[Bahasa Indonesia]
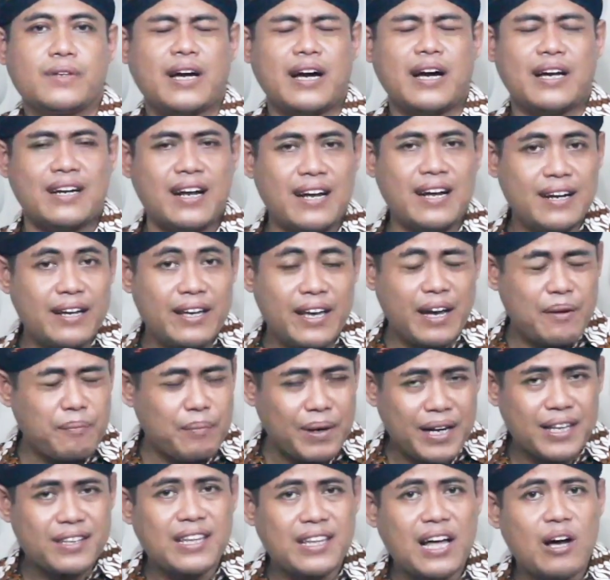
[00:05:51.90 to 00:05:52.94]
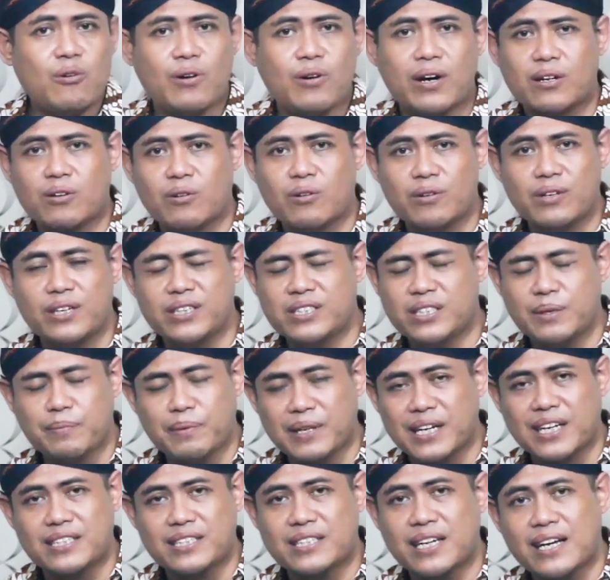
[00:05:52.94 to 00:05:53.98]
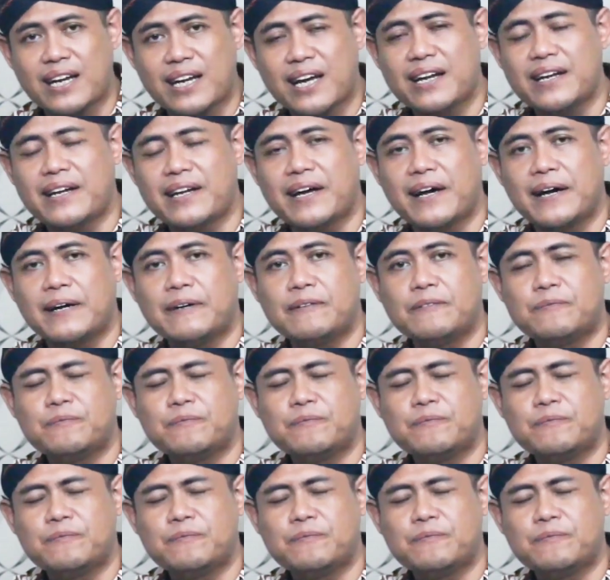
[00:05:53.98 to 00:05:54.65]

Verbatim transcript: karena Anda yang paling tahu kan kondisi pekerjaan Anda.